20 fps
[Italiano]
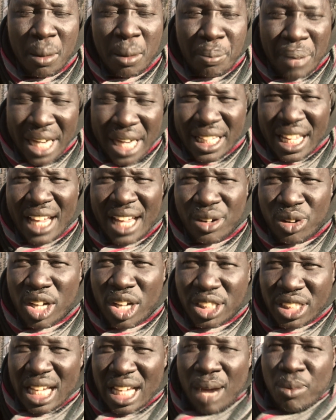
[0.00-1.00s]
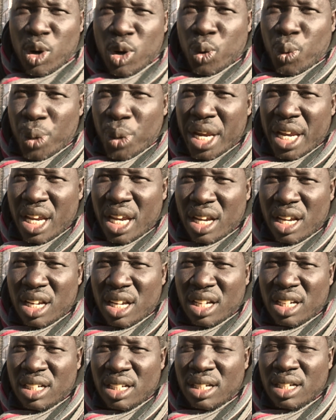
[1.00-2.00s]
Perché noi siamo qui
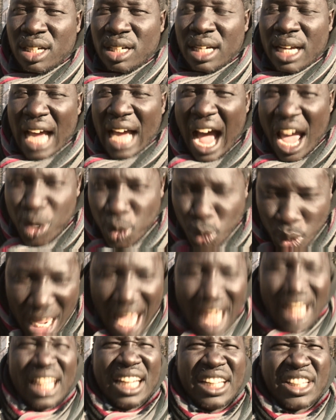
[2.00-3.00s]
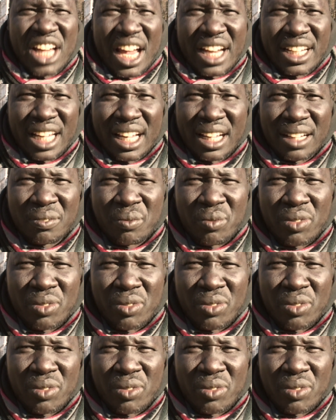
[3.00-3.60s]
a aiutare le gente.